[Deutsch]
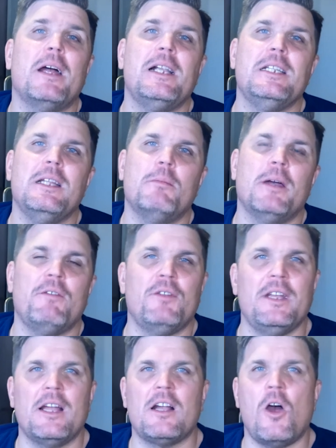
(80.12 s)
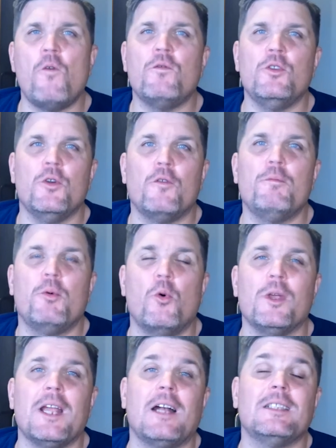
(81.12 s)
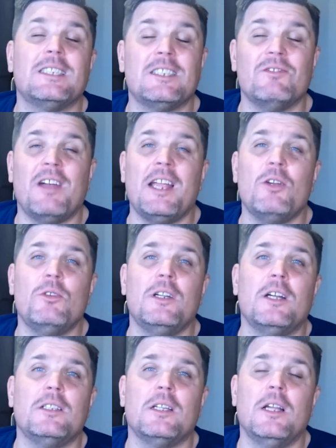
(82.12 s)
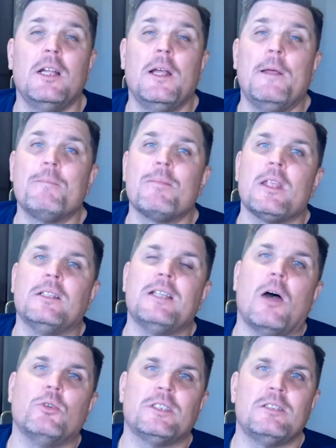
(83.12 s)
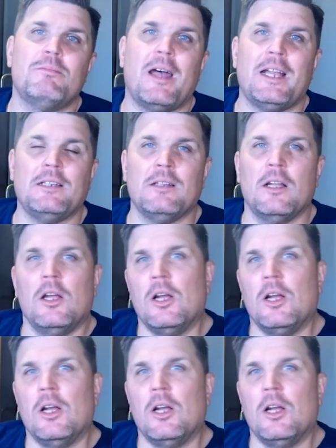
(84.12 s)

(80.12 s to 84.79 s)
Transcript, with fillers: Meilen, die ihr bei Finnair kaufen dürft pro Jahr. 200.000 Meilen.